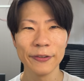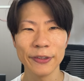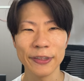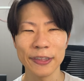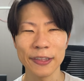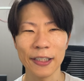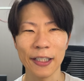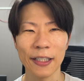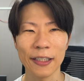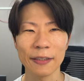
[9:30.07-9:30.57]

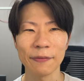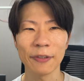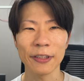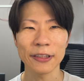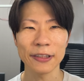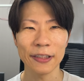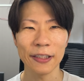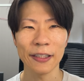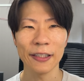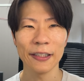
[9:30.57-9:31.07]
節がありま
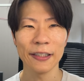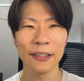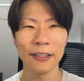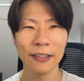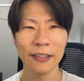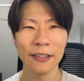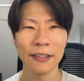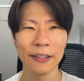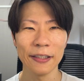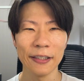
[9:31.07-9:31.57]
して、
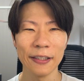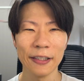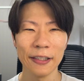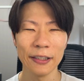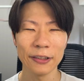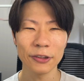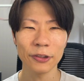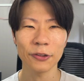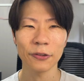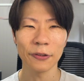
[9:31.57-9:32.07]

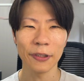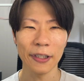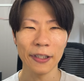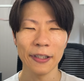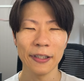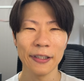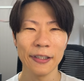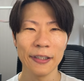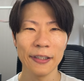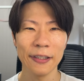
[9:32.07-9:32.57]
えちょっと
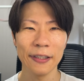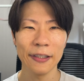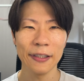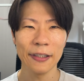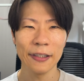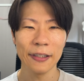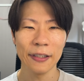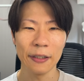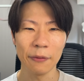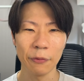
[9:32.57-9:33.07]
ね、
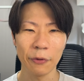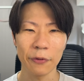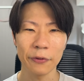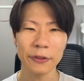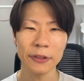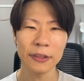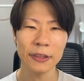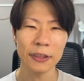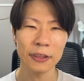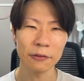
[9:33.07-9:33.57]

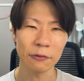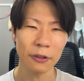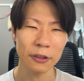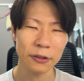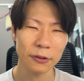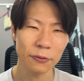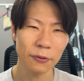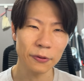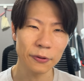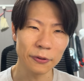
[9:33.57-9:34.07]
僕自身は
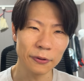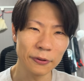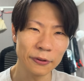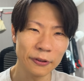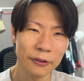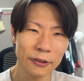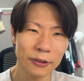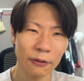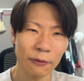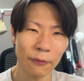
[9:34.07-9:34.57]
すごく
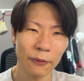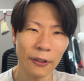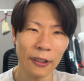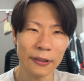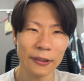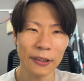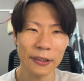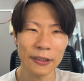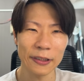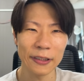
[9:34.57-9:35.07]
そこの
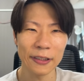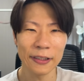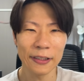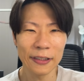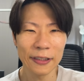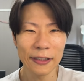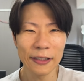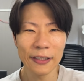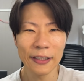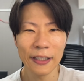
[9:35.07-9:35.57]
あたりに
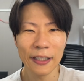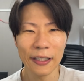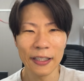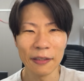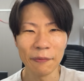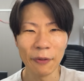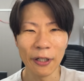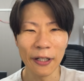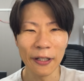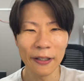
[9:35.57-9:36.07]

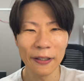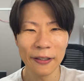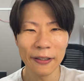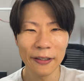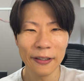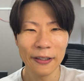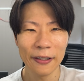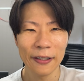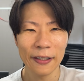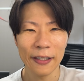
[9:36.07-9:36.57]
今
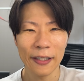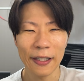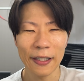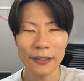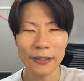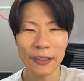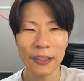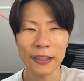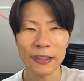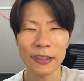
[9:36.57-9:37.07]

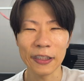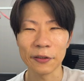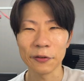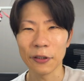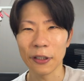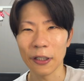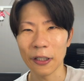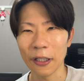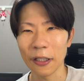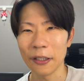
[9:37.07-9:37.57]
減ってきてる
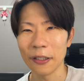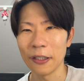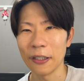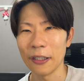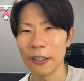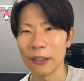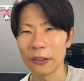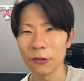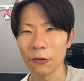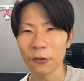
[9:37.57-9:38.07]
から、
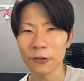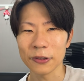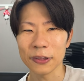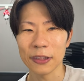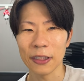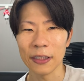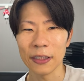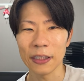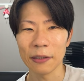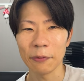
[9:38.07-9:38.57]
えどうし
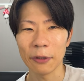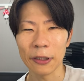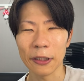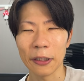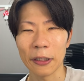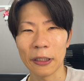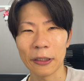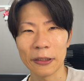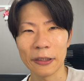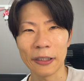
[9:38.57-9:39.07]
ていけばいい
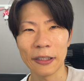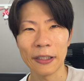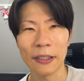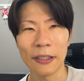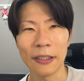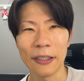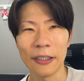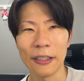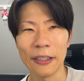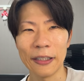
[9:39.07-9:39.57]
かなって、
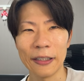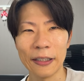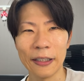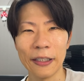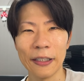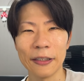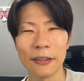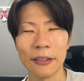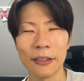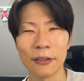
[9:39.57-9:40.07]
え
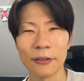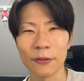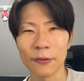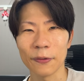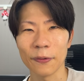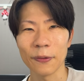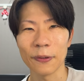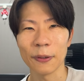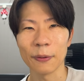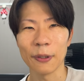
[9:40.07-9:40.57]
悩んでると
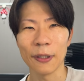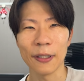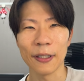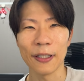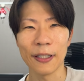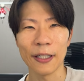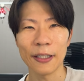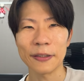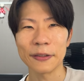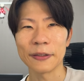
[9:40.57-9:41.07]
ころでは
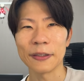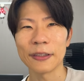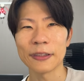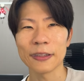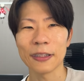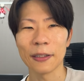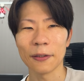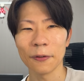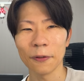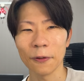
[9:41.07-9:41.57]
あるんで
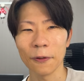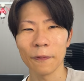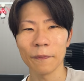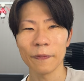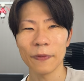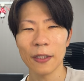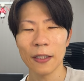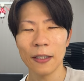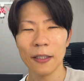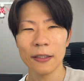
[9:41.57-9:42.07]
すけど、
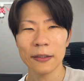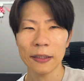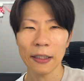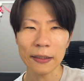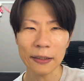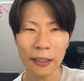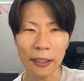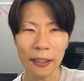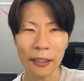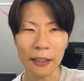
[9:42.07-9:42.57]

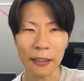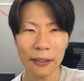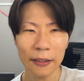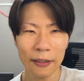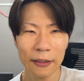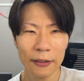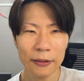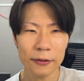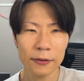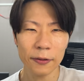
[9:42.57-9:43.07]
ただ、
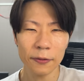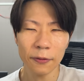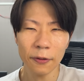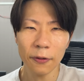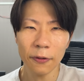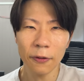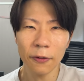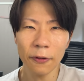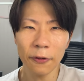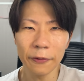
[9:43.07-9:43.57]
そ
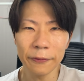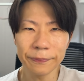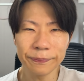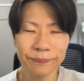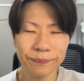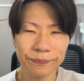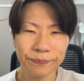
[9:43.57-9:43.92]
の、